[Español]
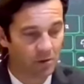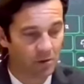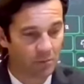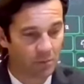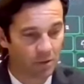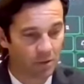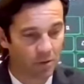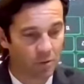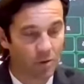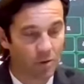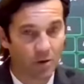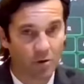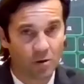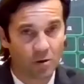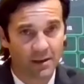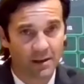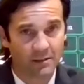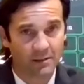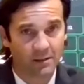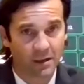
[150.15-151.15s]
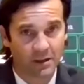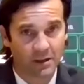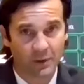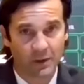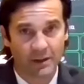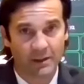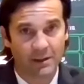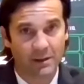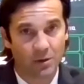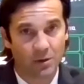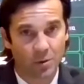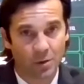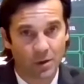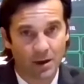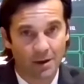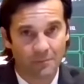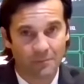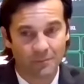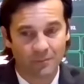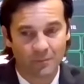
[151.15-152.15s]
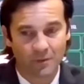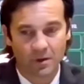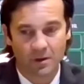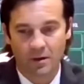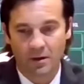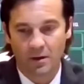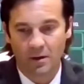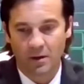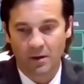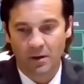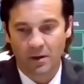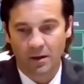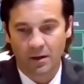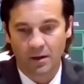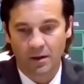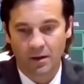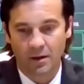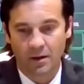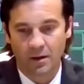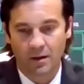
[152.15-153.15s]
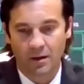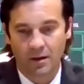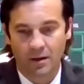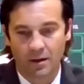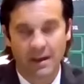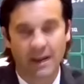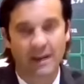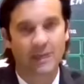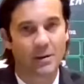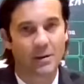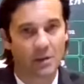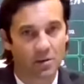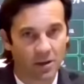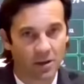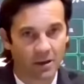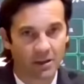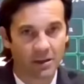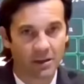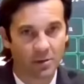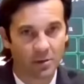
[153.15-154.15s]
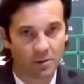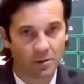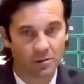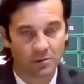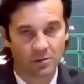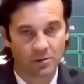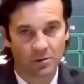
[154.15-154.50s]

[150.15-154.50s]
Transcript: los jugadores a nivel individual eh, y a nivel colectivo.